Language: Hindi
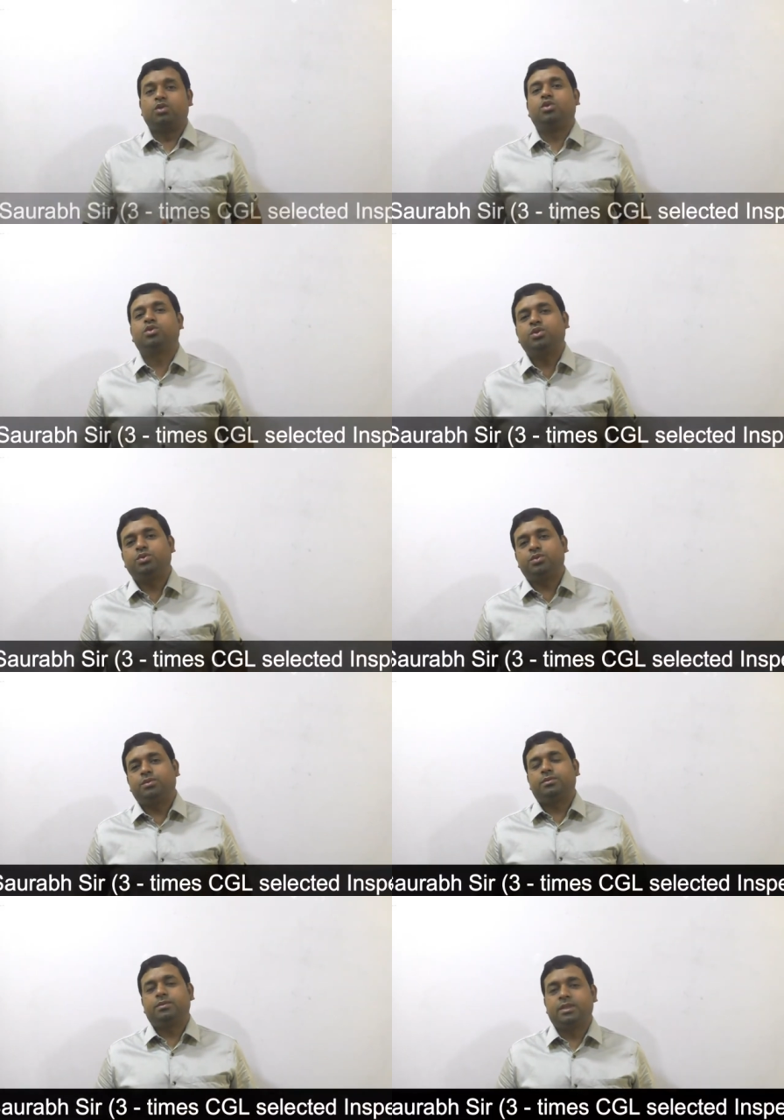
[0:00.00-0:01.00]
दोस्तों
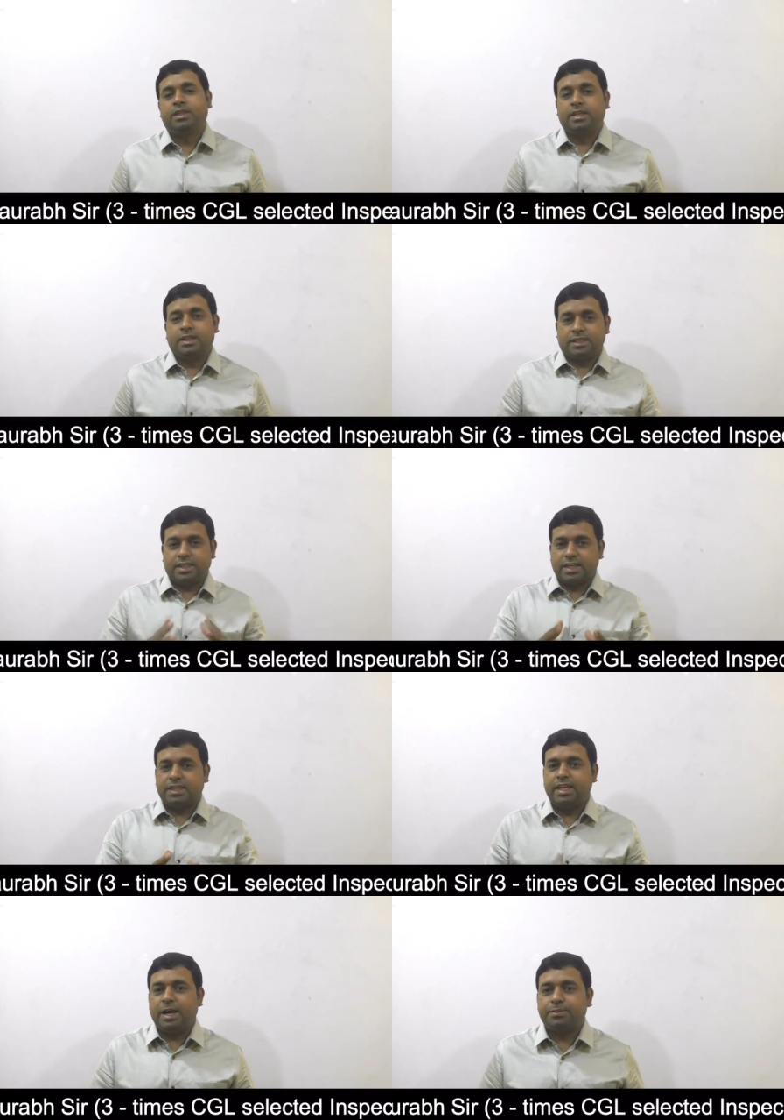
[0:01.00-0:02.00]
जैसा
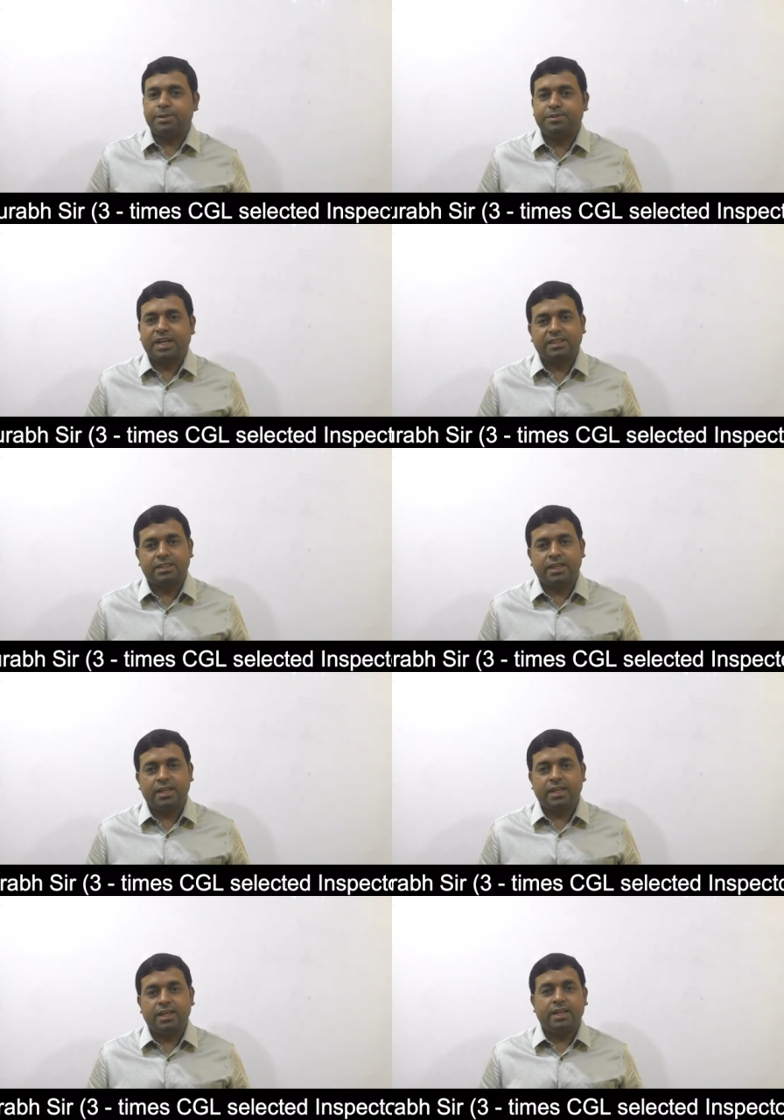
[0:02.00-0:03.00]
कि आप सब जानते
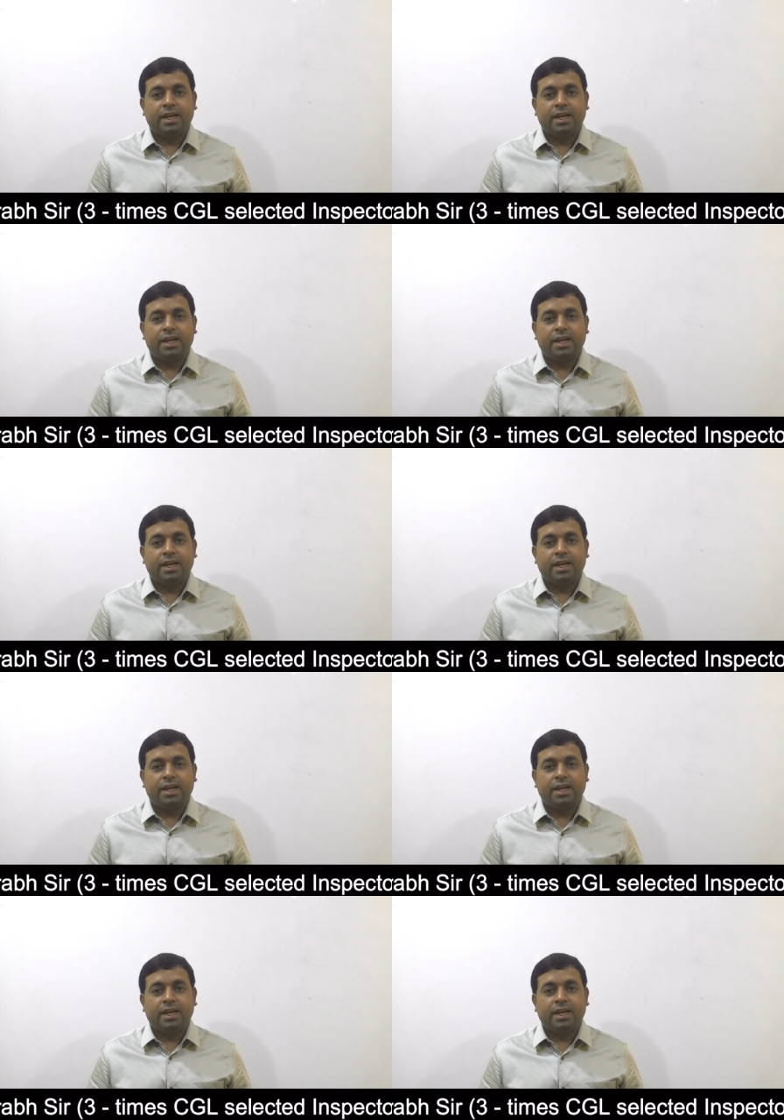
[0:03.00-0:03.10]
हैं